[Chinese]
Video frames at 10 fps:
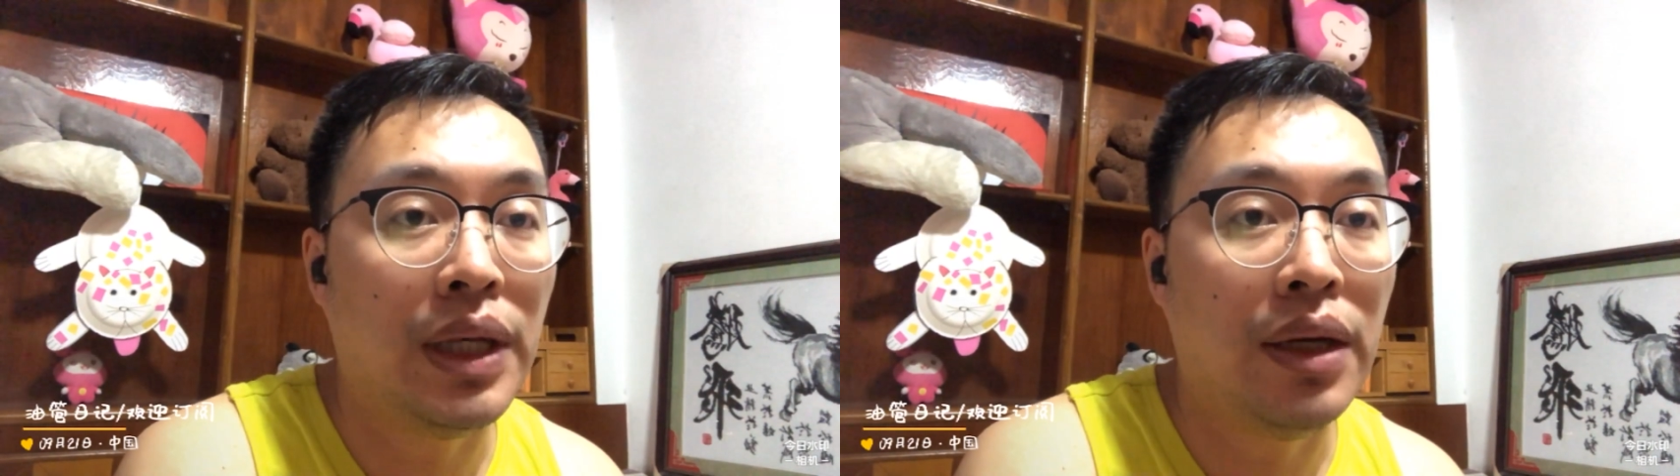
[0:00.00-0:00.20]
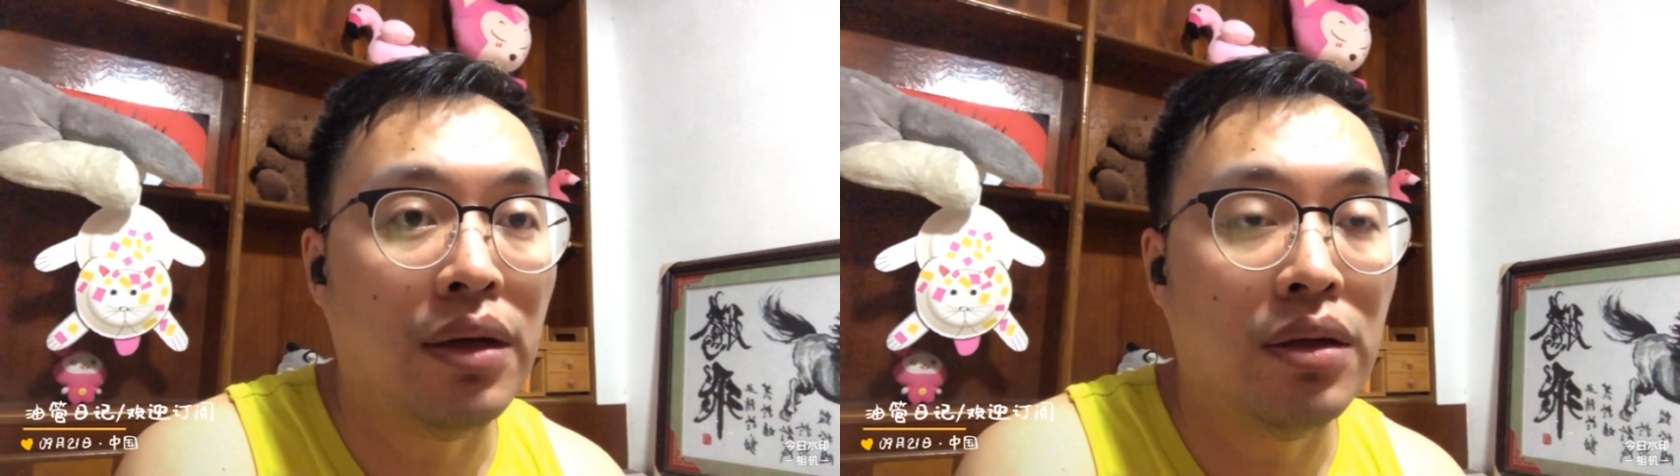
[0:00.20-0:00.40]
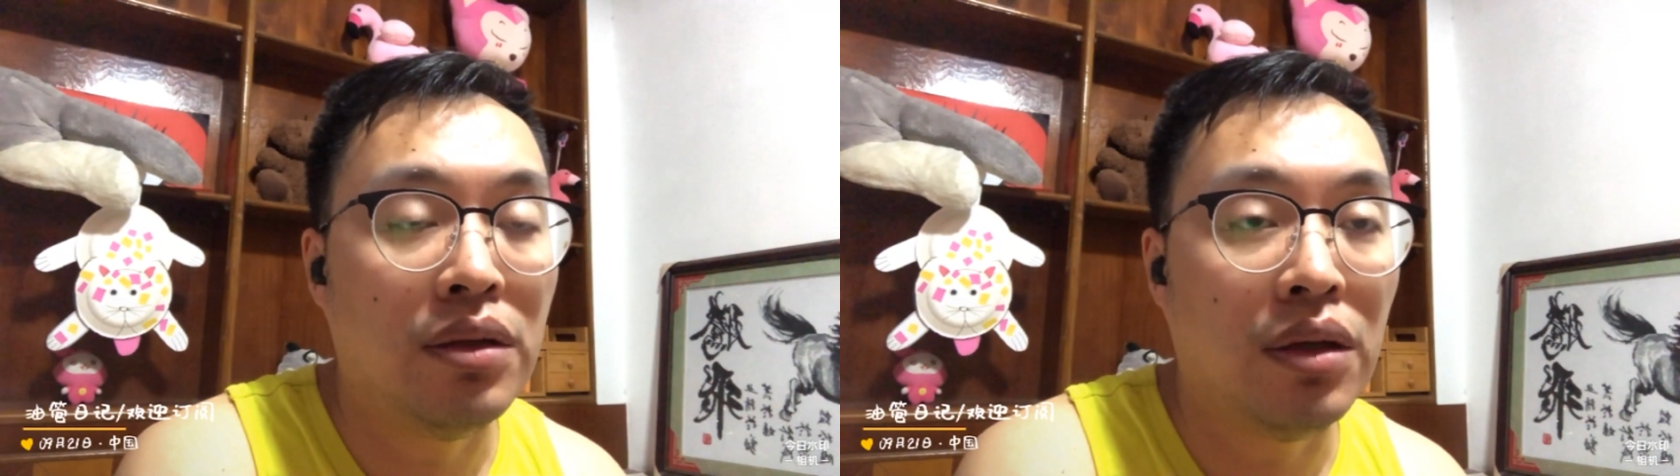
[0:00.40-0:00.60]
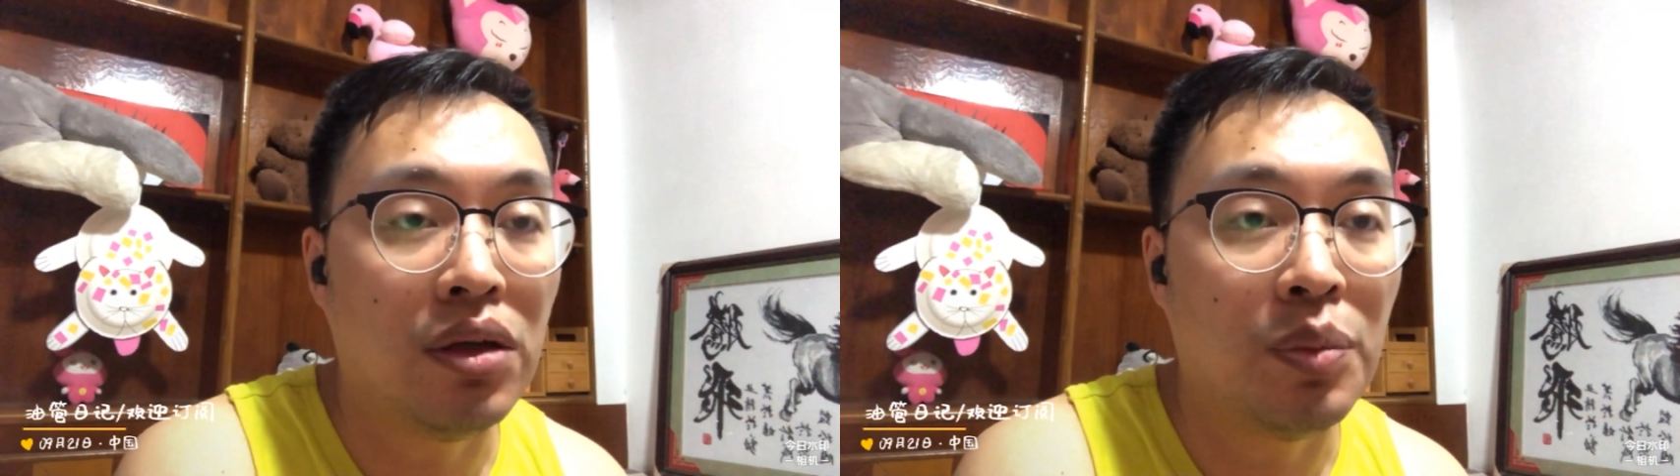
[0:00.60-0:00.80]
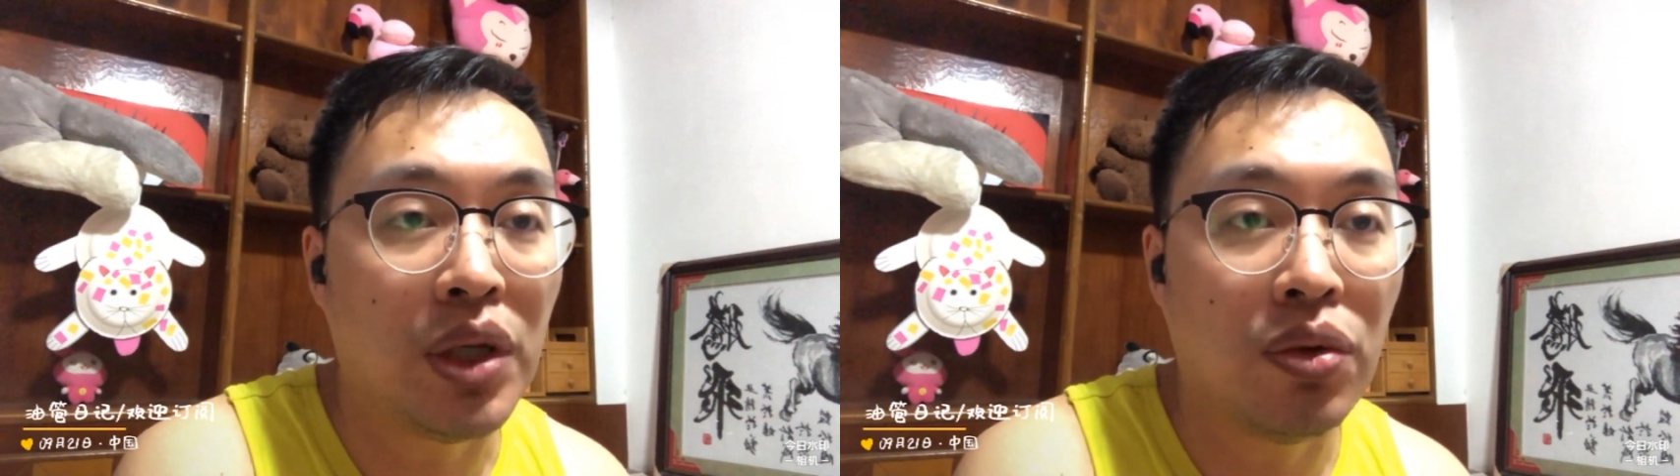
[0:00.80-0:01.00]
然后也
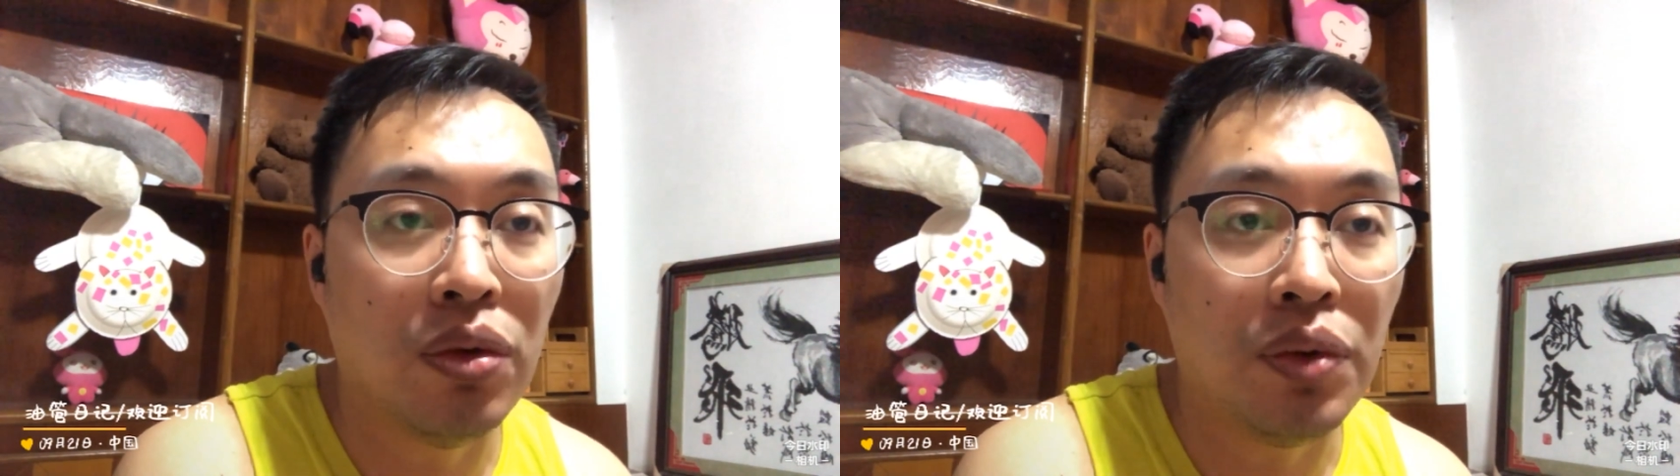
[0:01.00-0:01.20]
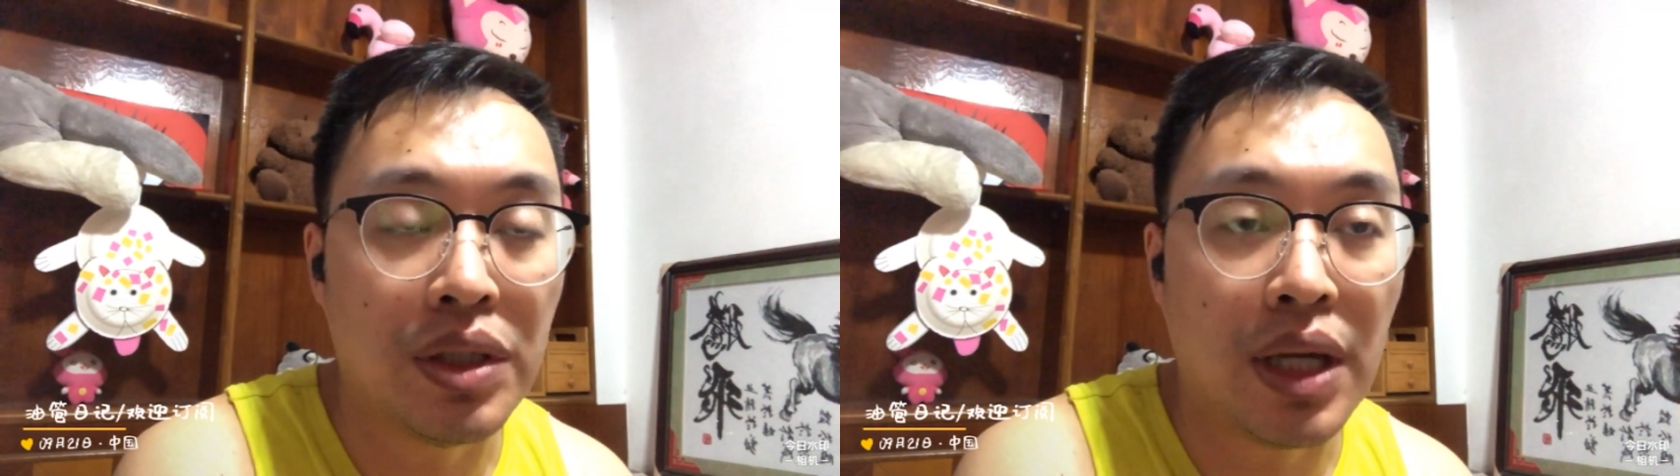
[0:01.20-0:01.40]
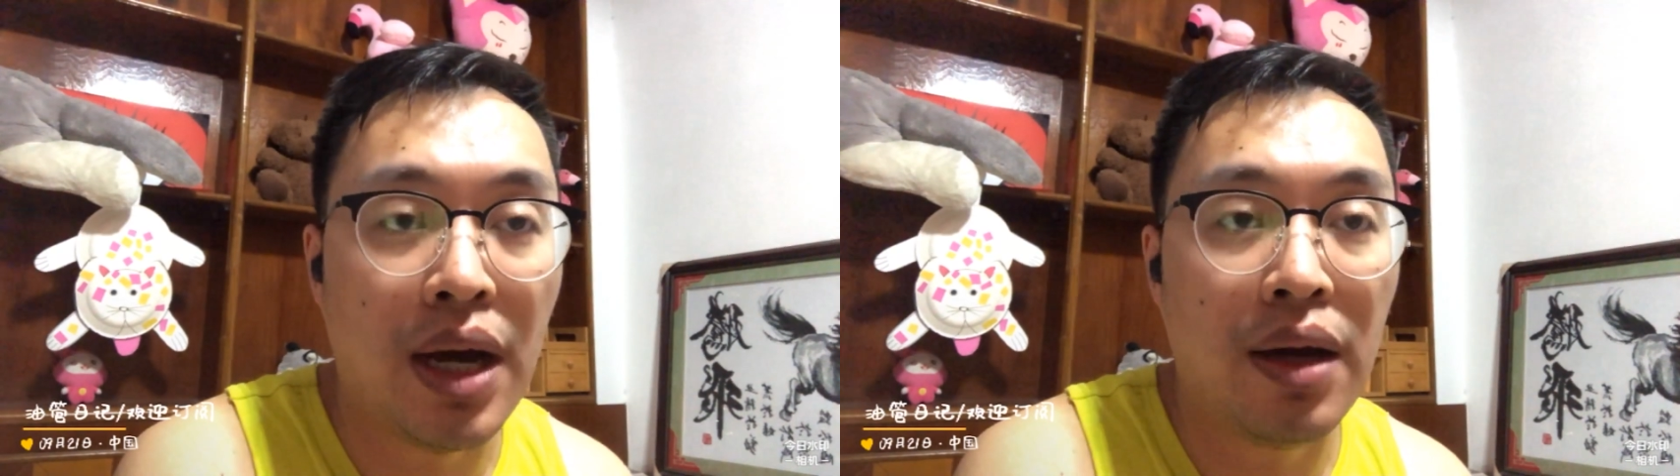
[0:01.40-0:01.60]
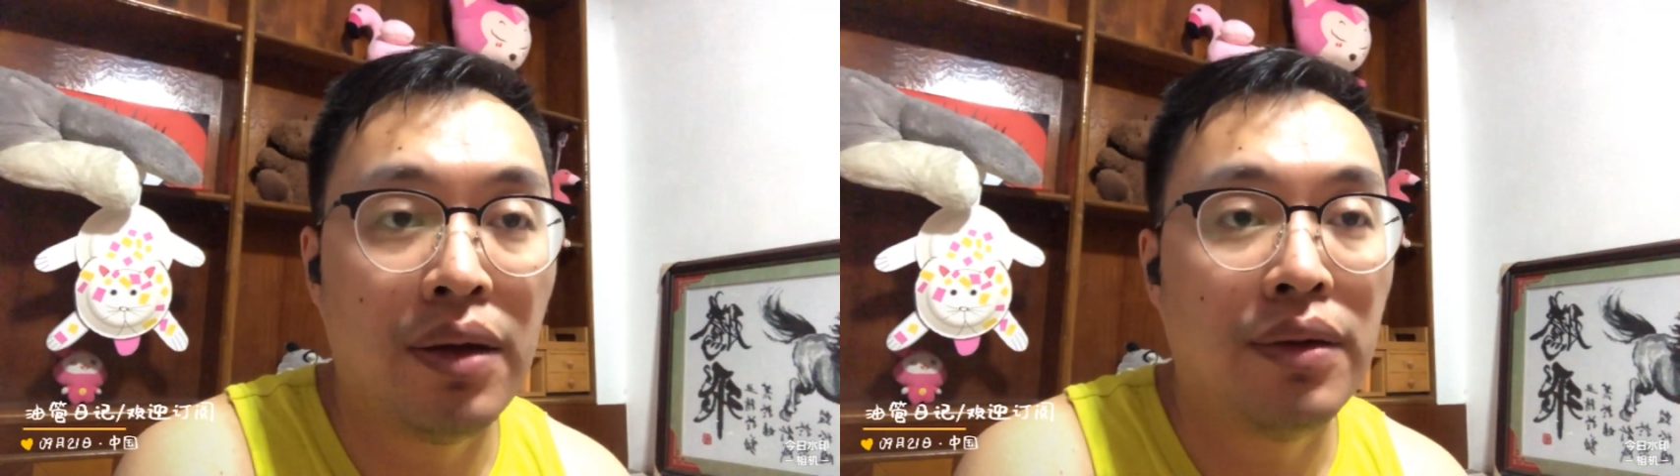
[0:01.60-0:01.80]
没空回家，